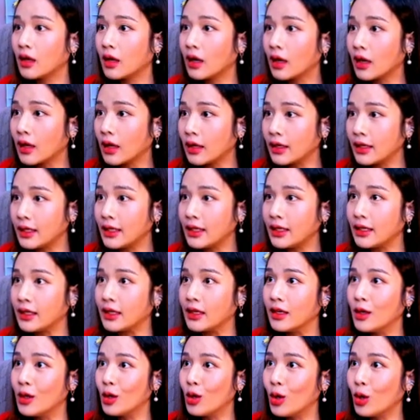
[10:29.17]
อ่านี่
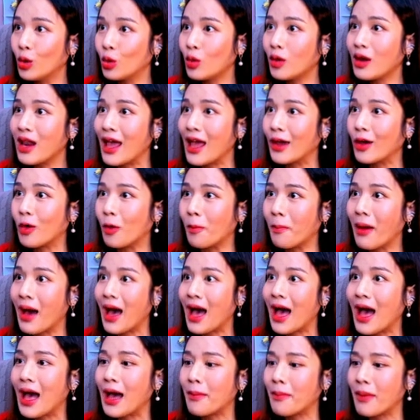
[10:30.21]
ลวดลายของ
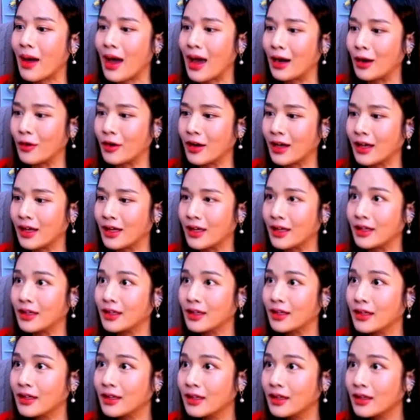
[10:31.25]
ผ้ามาแล้วนะคะ
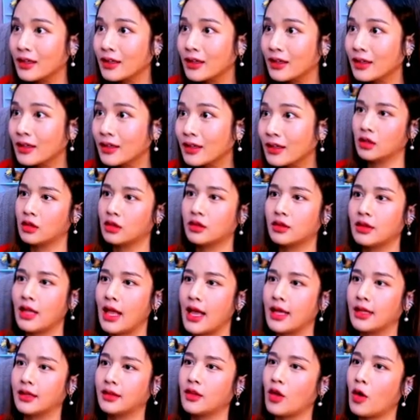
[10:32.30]

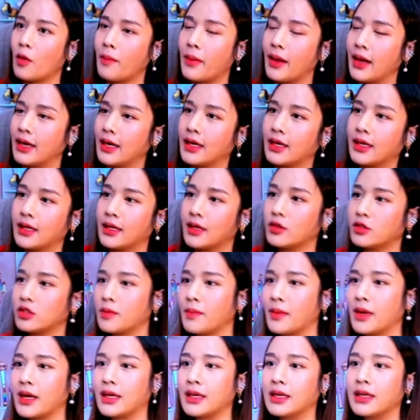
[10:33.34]
อ่ะต่อไปนะคะเราจะ
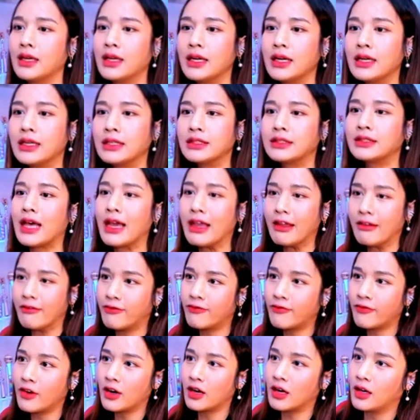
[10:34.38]
มาใส่
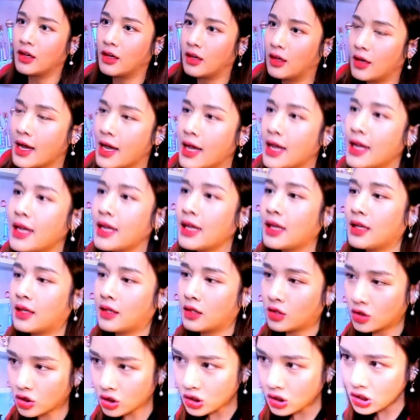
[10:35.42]
เฟอร์ให้
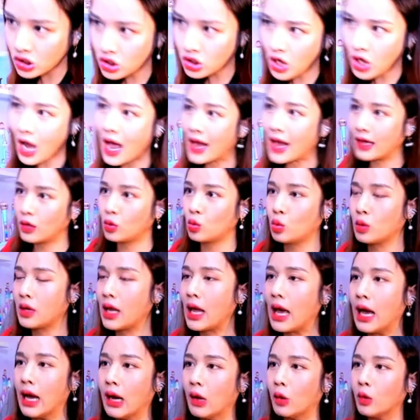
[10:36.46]
ชายถุง
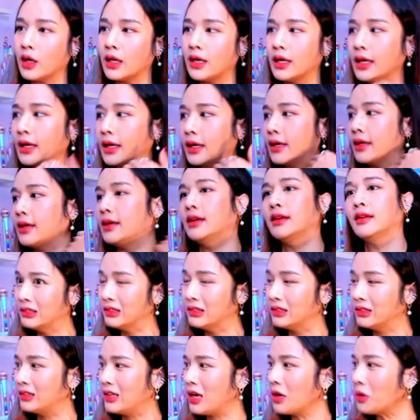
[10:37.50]
เท้ากันนะคะ
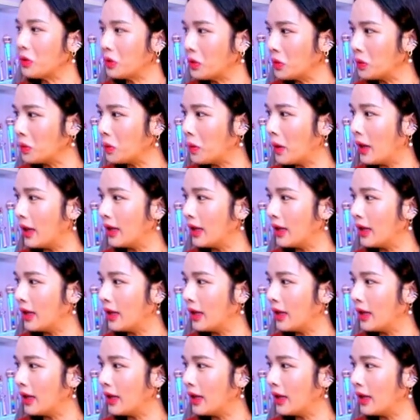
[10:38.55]
น่ากลัว